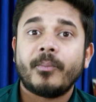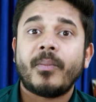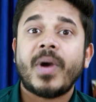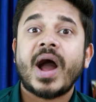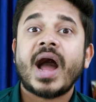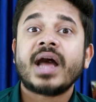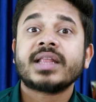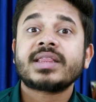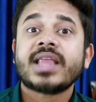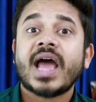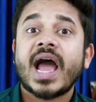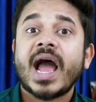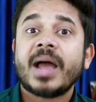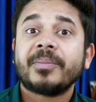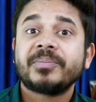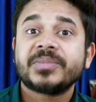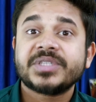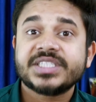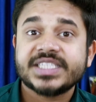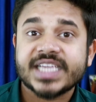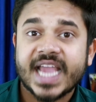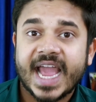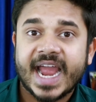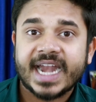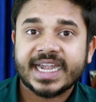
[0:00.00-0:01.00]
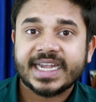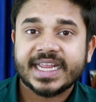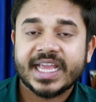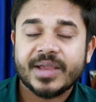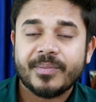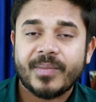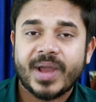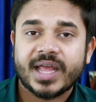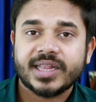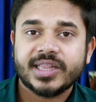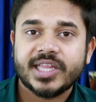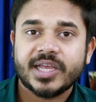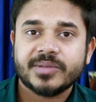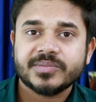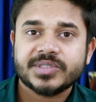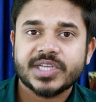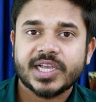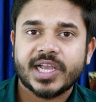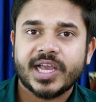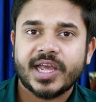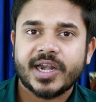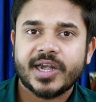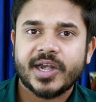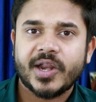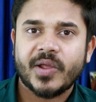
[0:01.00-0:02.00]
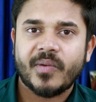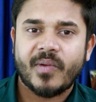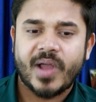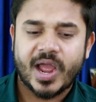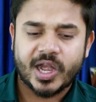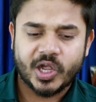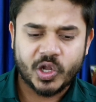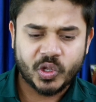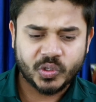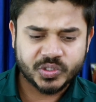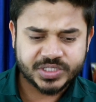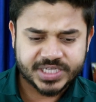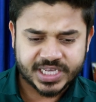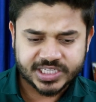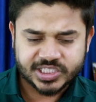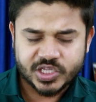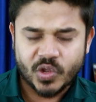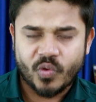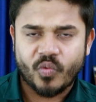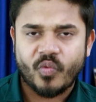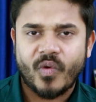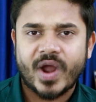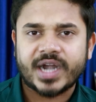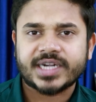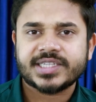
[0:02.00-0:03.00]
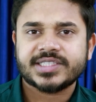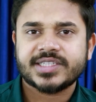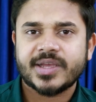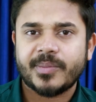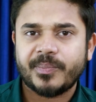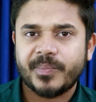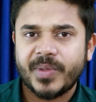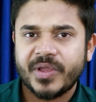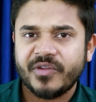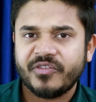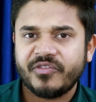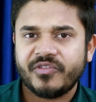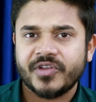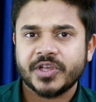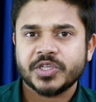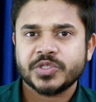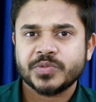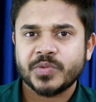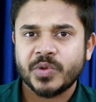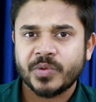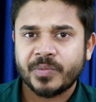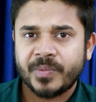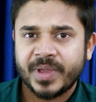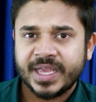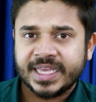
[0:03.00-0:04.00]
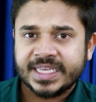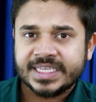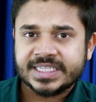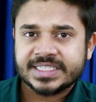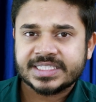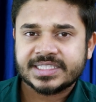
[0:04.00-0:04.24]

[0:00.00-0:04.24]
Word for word: बात आप चैट के माध्यम से करने वाले हो जैसे व्हाट्सअप पे फेसबुक पे